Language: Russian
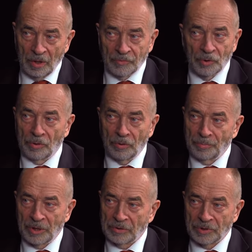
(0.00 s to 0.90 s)
в той или
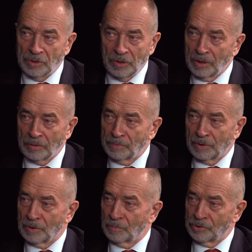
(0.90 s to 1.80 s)
иной мере возникают,
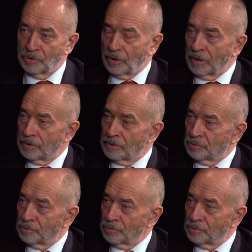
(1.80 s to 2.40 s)
поэтому читатель